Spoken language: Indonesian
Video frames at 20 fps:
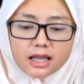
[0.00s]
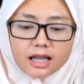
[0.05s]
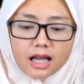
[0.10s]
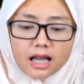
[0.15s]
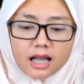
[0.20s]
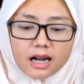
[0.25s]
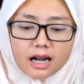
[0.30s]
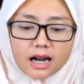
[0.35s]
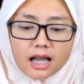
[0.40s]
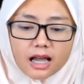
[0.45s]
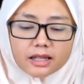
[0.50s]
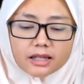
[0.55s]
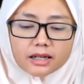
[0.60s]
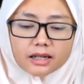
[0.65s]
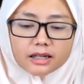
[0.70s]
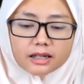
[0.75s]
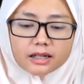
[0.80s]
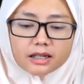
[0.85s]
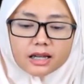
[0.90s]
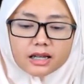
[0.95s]
Karena air
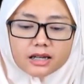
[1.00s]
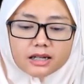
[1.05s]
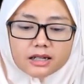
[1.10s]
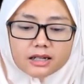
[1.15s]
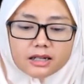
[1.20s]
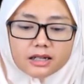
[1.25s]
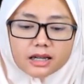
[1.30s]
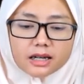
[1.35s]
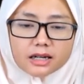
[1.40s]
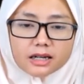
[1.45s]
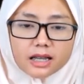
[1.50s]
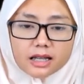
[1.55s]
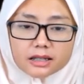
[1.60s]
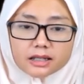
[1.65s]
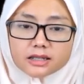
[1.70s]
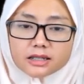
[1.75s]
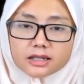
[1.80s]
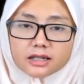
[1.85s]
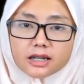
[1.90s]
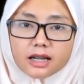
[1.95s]
ini kan yang di
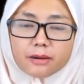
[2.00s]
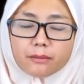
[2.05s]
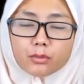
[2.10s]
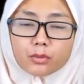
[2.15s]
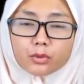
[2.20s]
atas ini kan